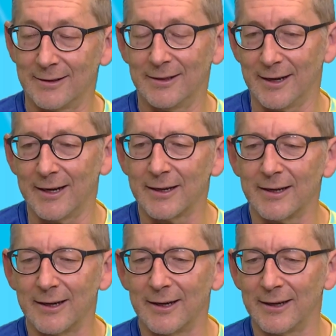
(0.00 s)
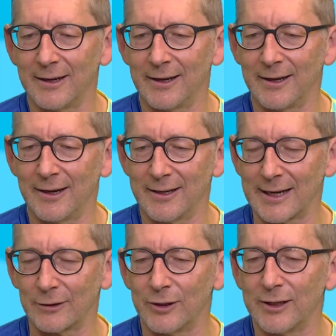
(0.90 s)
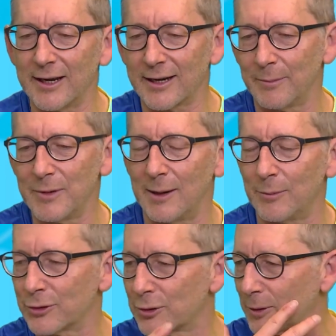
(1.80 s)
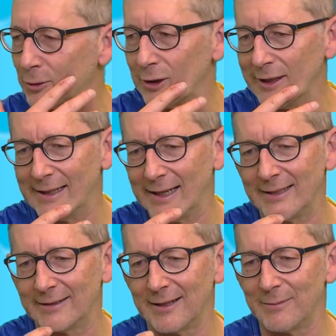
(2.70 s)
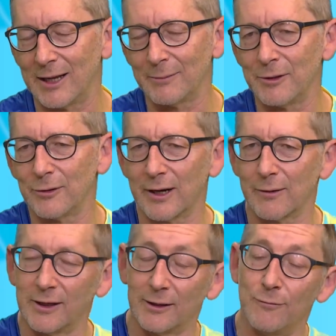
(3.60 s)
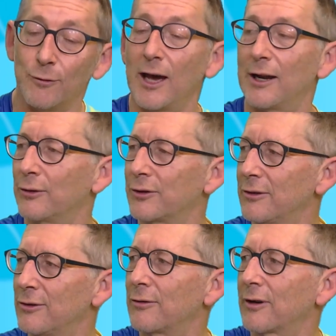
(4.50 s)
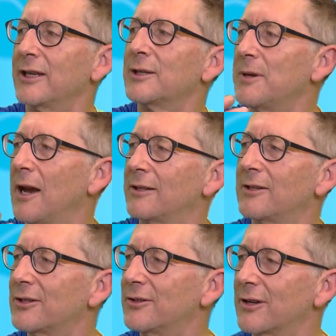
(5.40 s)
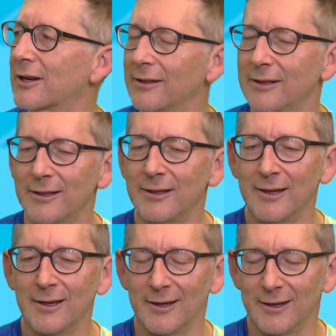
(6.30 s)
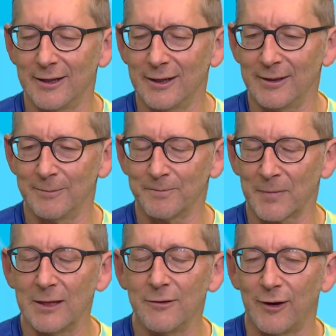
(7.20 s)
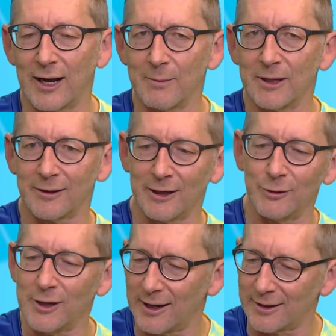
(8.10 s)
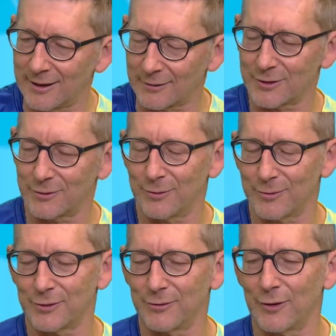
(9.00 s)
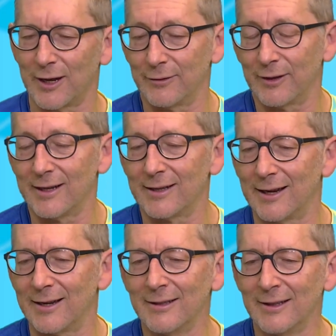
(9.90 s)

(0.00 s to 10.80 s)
direi che esatto, l'idea che abbiamo soprattutto in Italia del badminton è quella del volano, cioè il gioco esatto. che in esatto. spiaggia si cerca di, eh, di fare mantenendo in aria questo, questo volano. In realtà